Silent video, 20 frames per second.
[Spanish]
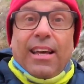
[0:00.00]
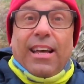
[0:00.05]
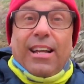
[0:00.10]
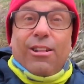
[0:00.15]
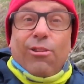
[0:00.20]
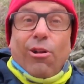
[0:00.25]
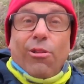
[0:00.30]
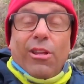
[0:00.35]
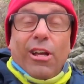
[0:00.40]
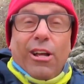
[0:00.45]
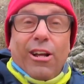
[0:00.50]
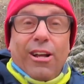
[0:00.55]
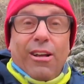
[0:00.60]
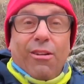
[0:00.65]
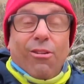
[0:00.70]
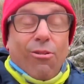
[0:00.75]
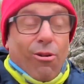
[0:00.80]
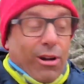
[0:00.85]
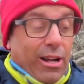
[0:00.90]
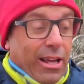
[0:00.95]
en donde
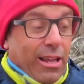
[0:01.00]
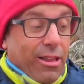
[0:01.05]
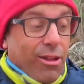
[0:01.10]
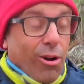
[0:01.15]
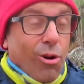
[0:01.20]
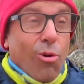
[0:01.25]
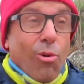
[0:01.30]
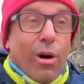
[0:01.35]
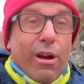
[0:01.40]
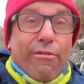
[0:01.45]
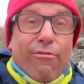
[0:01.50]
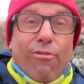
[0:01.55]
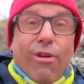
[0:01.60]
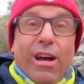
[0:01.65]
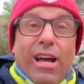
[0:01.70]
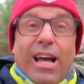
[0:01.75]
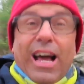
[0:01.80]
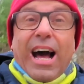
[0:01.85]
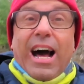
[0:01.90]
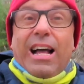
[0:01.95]
lo que dio lugar
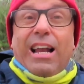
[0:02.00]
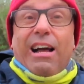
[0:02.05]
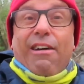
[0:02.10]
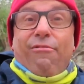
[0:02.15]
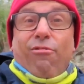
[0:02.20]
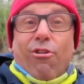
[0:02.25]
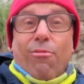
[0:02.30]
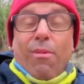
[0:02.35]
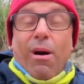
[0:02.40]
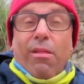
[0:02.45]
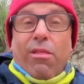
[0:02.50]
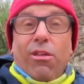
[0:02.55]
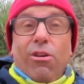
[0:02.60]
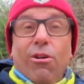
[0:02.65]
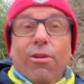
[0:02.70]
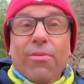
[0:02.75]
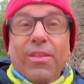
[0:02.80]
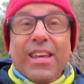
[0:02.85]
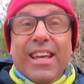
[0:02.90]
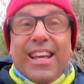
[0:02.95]
fue a la
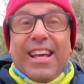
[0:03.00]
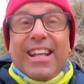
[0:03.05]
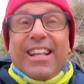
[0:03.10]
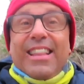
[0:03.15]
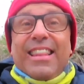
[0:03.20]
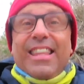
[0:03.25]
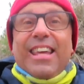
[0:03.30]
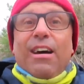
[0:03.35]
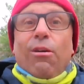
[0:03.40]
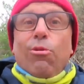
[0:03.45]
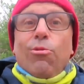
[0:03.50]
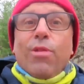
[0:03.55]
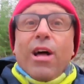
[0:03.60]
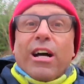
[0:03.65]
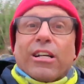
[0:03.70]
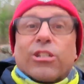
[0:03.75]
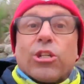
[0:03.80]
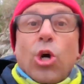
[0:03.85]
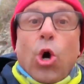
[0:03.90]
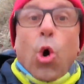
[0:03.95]
formación de
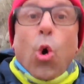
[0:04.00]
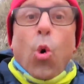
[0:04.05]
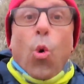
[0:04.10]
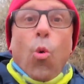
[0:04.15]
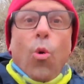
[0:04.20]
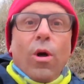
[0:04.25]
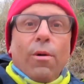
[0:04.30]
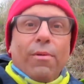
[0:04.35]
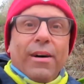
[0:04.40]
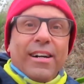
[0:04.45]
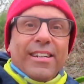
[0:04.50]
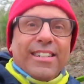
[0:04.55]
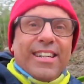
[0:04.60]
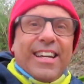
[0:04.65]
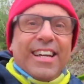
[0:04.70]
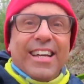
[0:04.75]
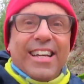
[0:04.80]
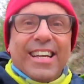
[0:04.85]
unas cuevas